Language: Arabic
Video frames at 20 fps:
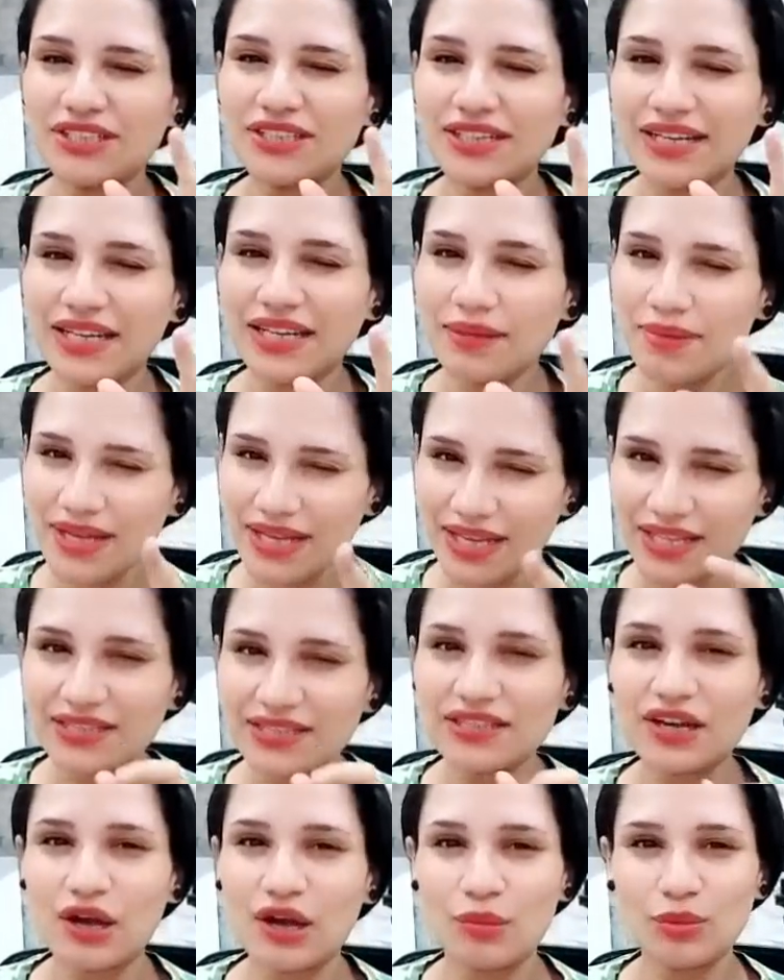هتعجبك
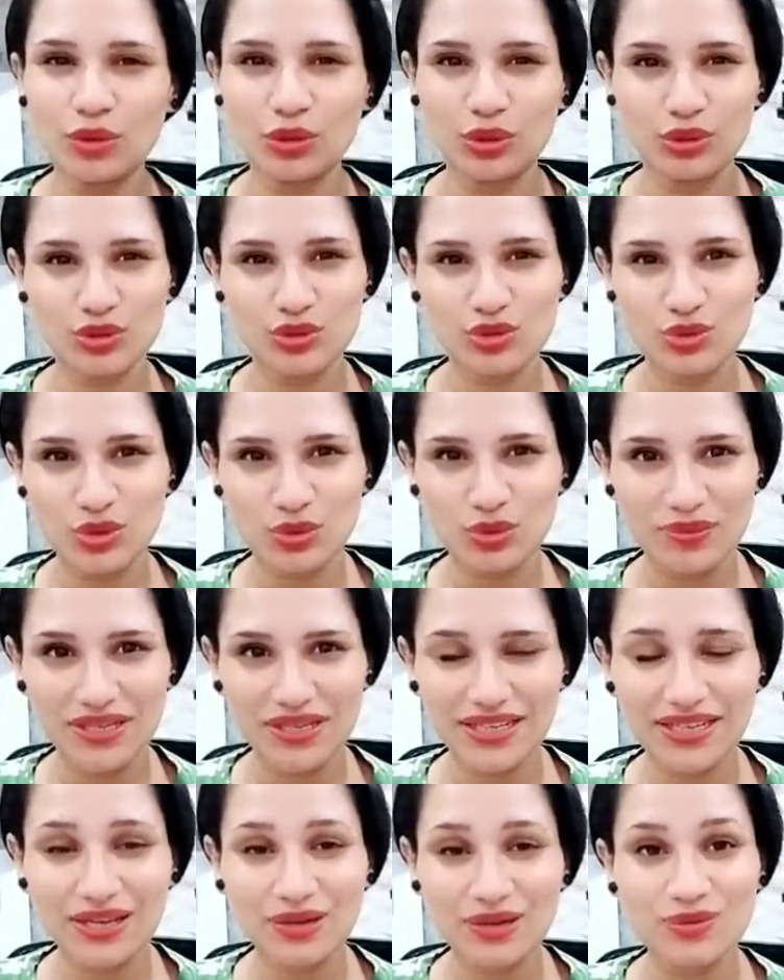انت كبرج السور
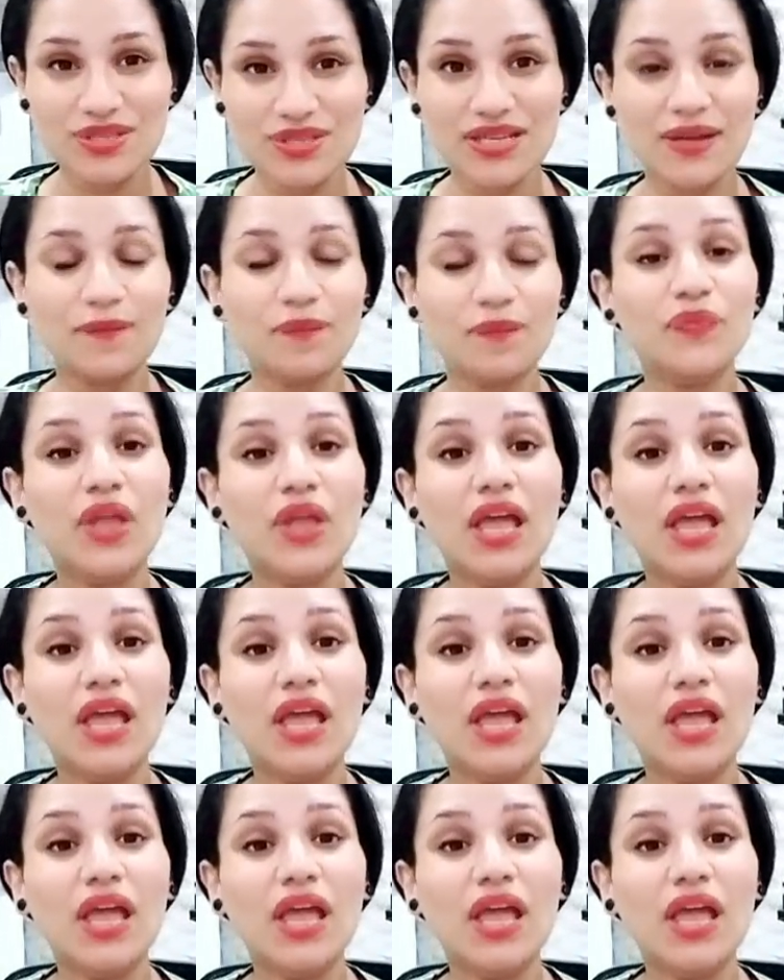من الجوزاء